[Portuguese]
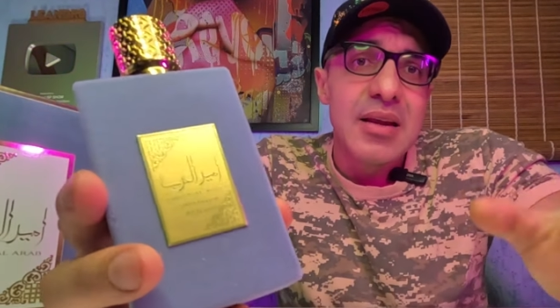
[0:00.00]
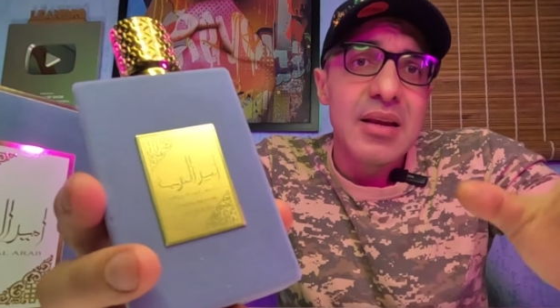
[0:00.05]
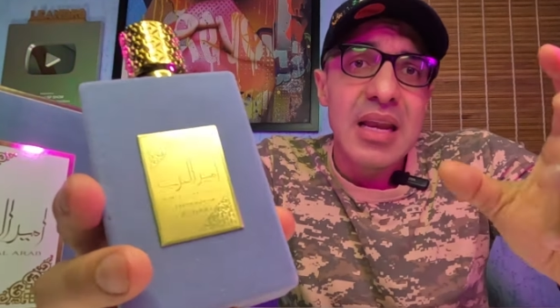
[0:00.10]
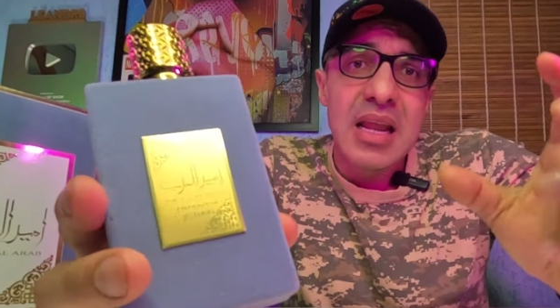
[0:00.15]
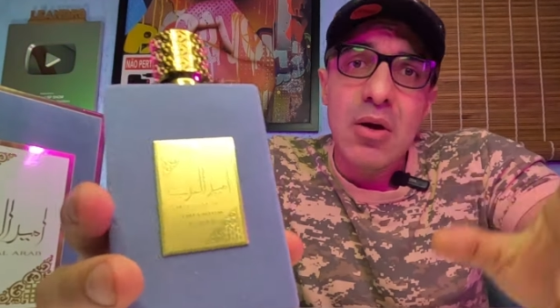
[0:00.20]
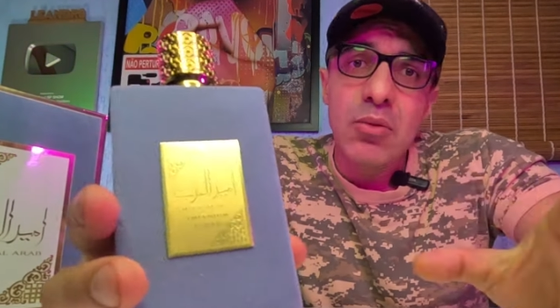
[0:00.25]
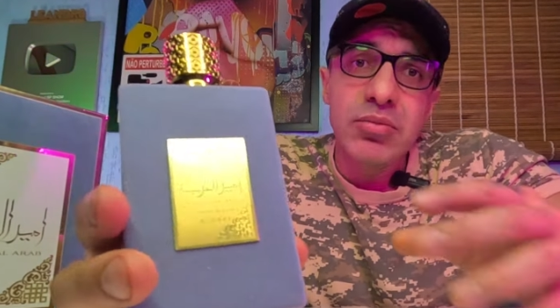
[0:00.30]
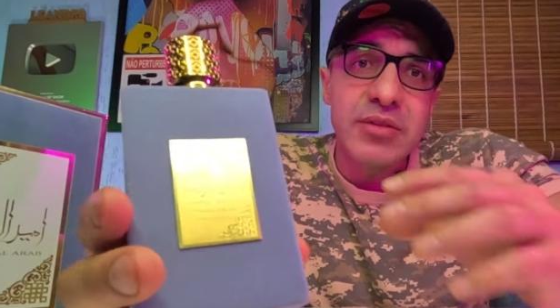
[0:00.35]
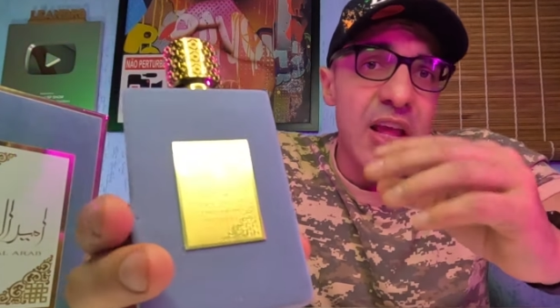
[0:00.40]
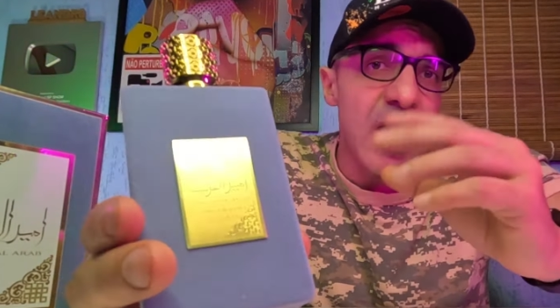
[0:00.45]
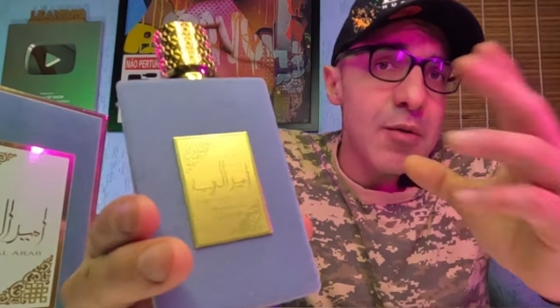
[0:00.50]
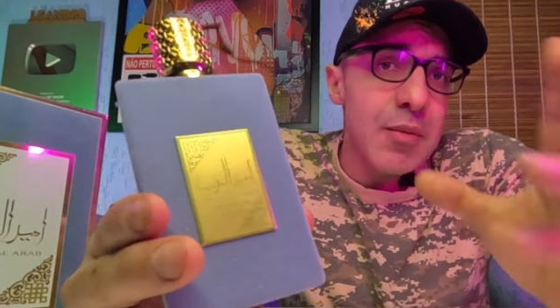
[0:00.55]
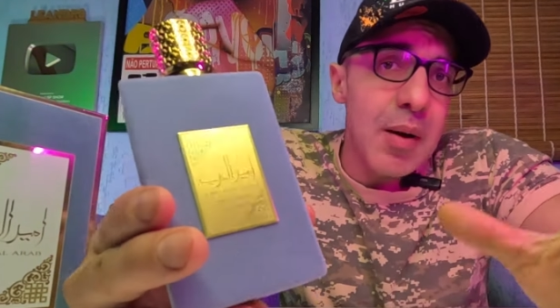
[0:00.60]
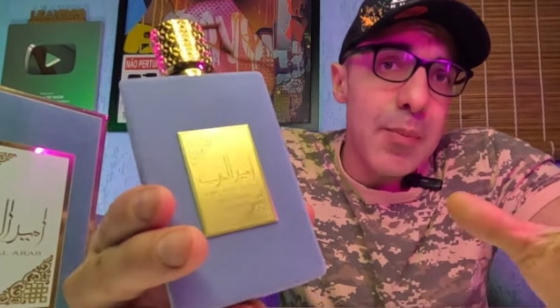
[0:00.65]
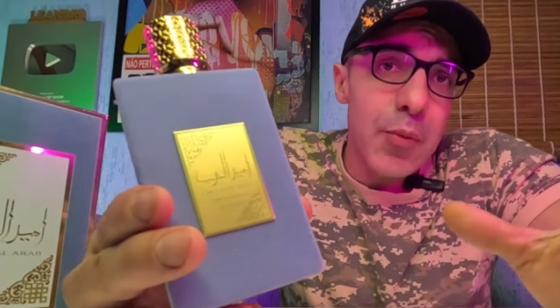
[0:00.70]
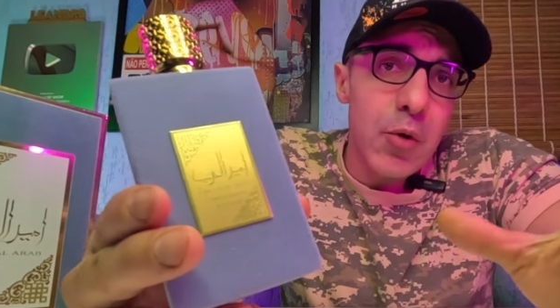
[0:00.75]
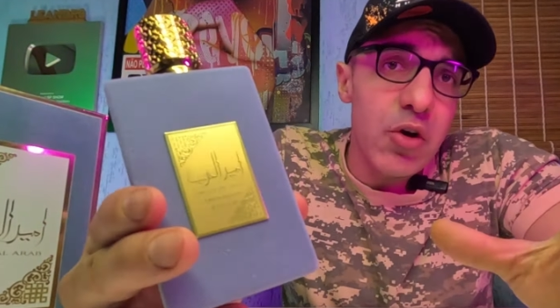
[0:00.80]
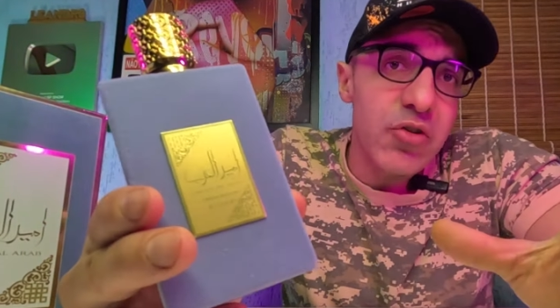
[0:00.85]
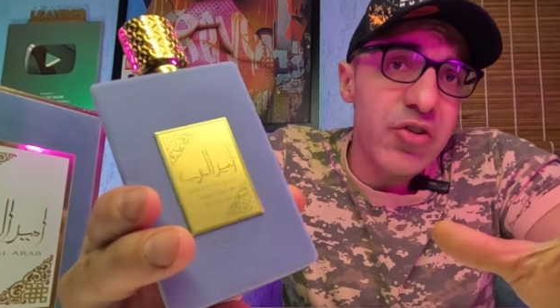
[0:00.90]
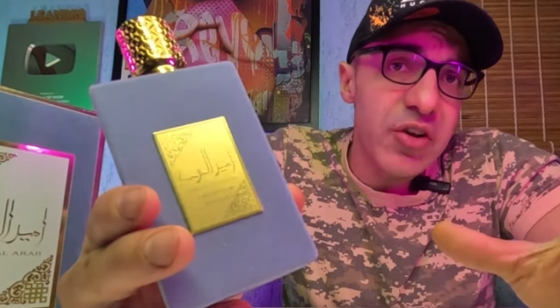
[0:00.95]
não tem
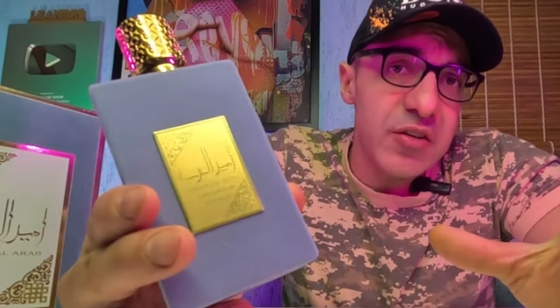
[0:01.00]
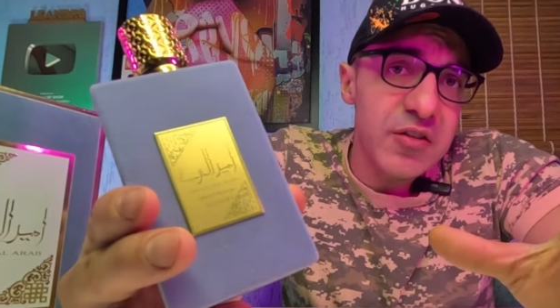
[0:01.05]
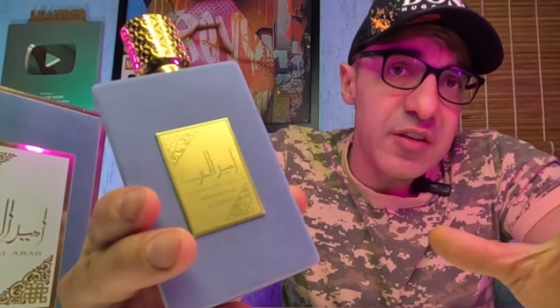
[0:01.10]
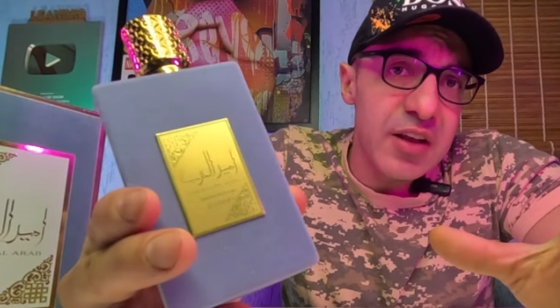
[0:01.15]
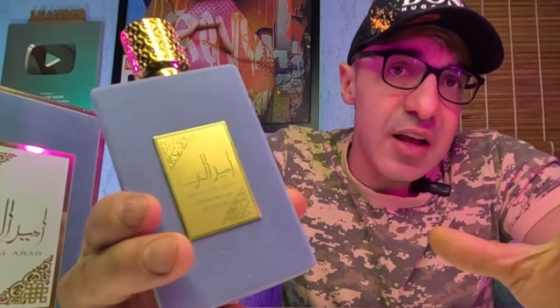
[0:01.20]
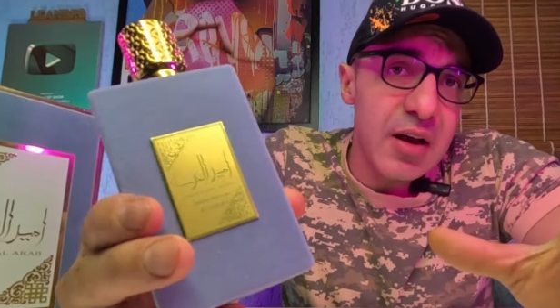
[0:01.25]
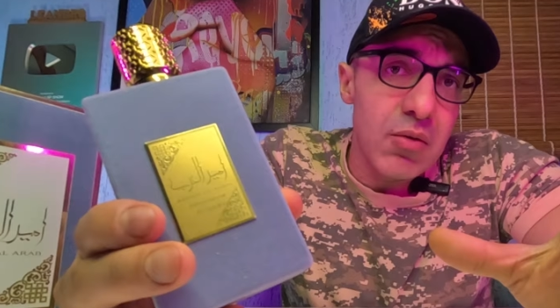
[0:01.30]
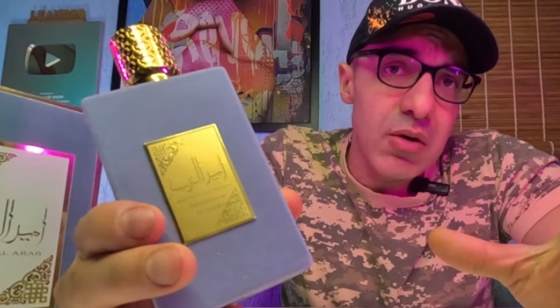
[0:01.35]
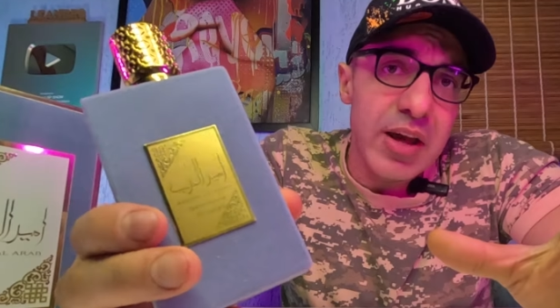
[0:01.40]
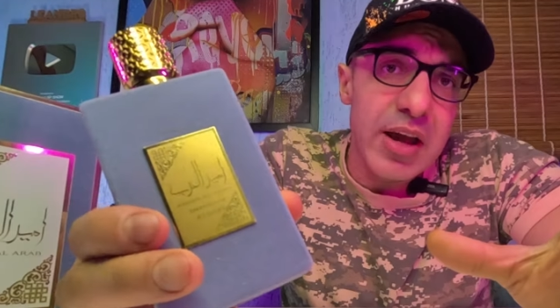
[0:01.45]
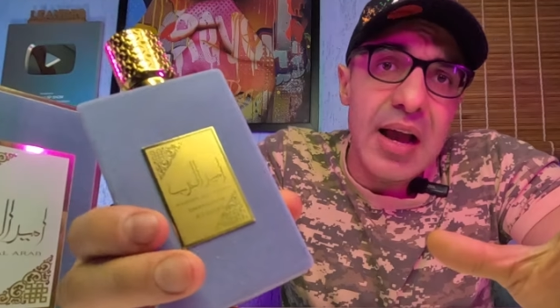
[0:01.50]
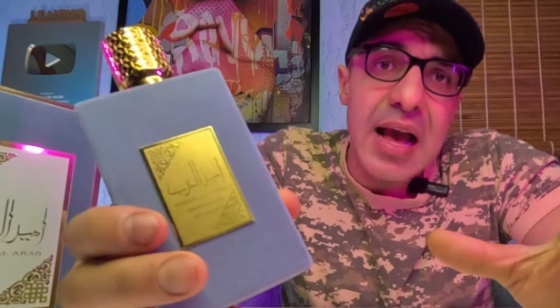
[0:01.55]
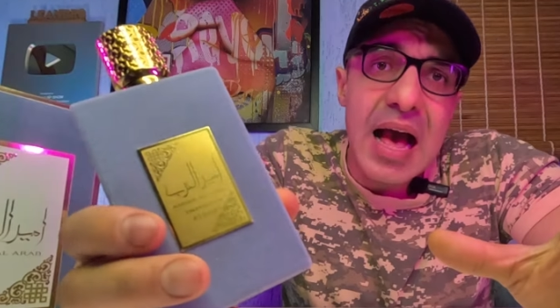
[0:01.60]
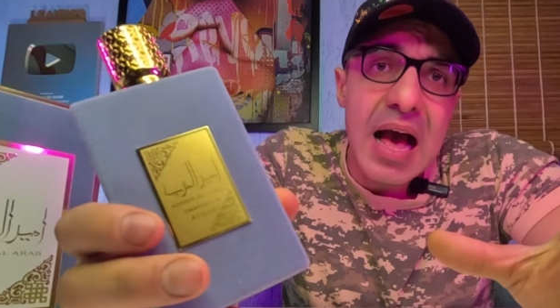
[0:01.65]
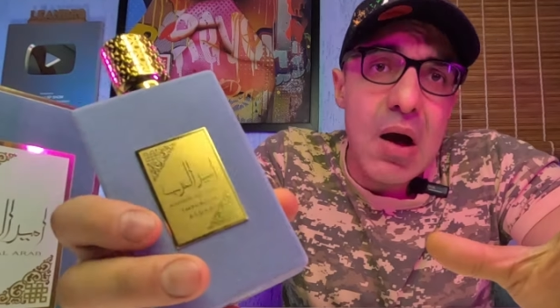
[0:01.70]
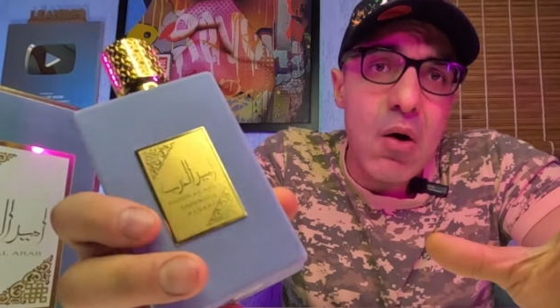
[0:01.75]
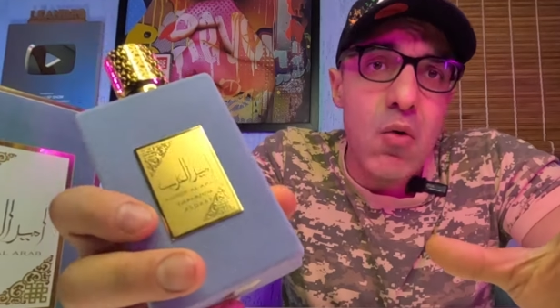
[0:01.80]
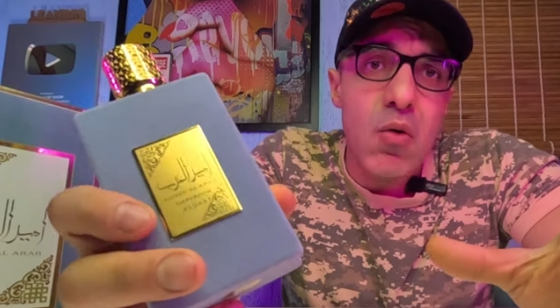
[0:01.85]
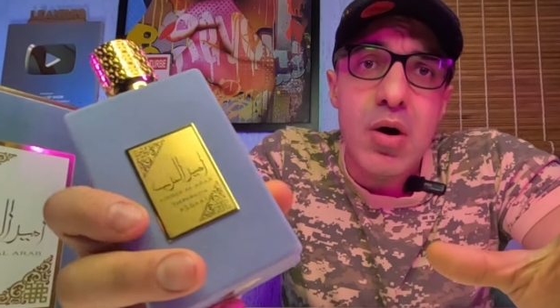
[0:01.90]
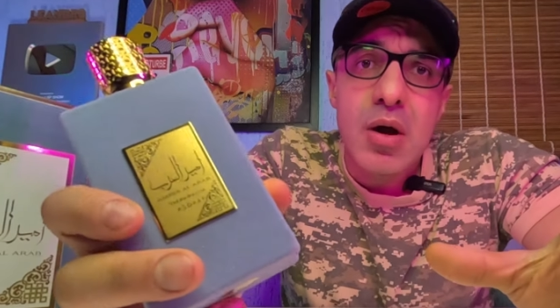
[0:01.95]
uma projeção
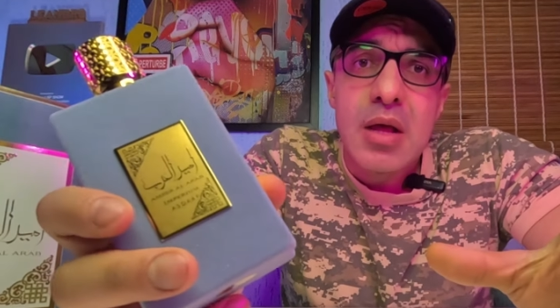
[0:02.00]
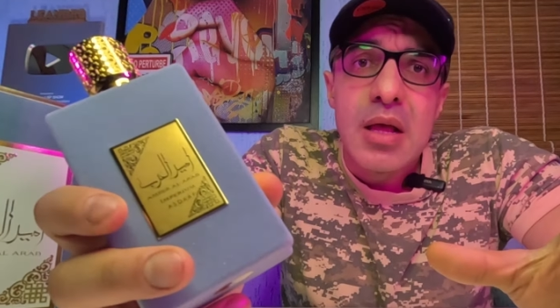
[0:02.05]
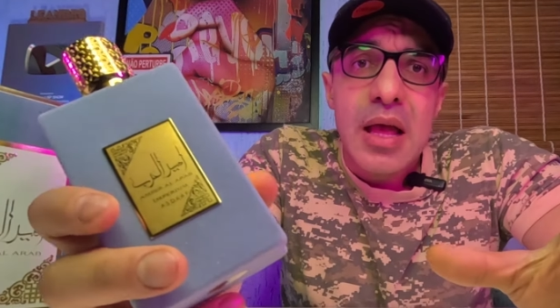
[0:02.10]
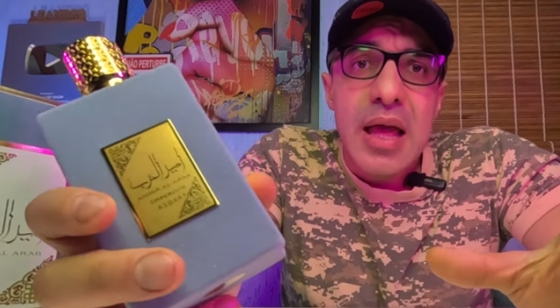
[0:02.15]
legal,